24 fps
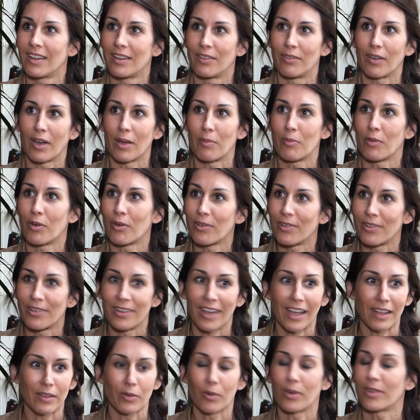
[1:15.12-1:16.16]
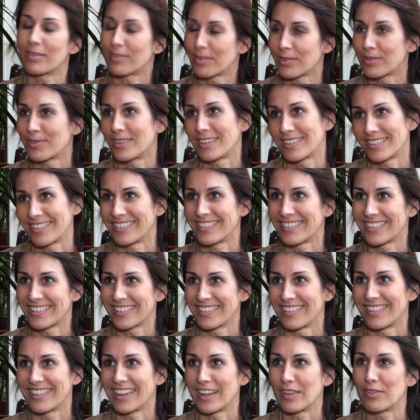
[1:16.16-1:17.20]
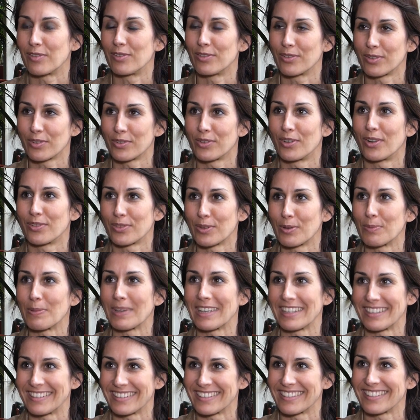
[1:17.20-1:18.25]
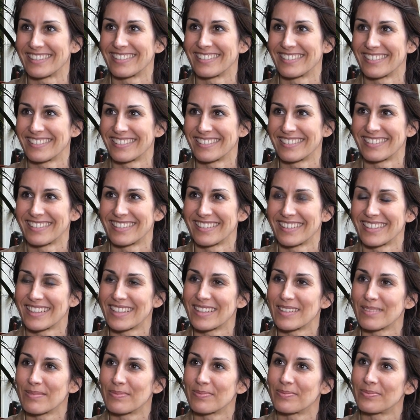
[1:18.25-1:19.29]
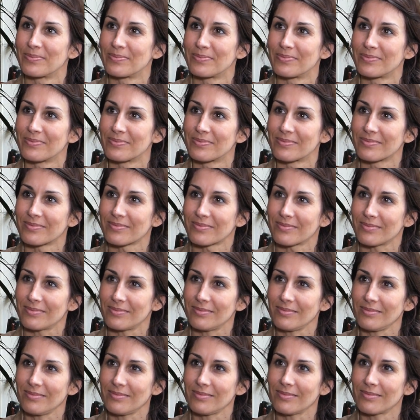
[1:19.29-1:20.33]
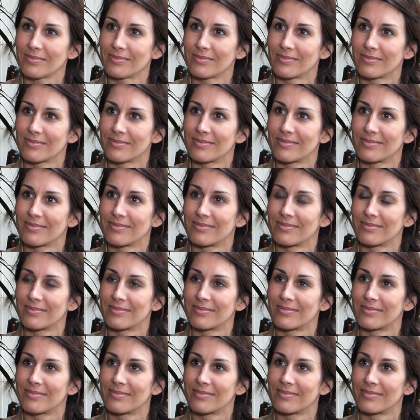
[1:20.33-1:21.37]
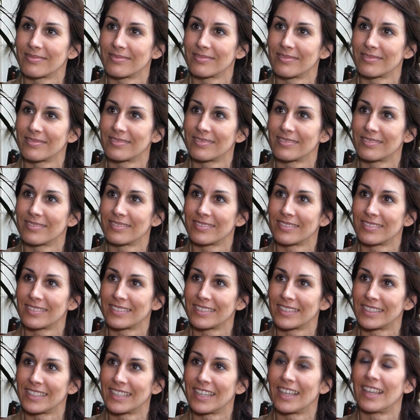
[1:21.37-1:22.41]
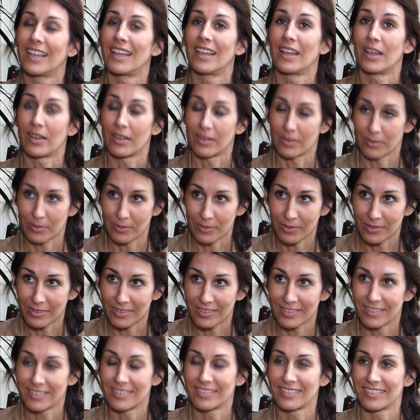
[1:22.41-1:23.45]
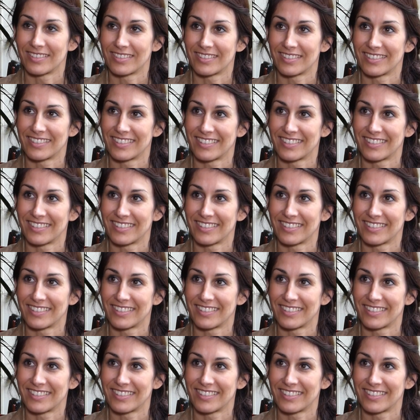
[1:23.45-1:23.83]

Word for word: vraiment euh, à 360 dans la culture de l'entreprise. Alors tu vas avoir une, expérience riche à partager parce que toi tu accompagnes des grandes entreprises justement à essayer de,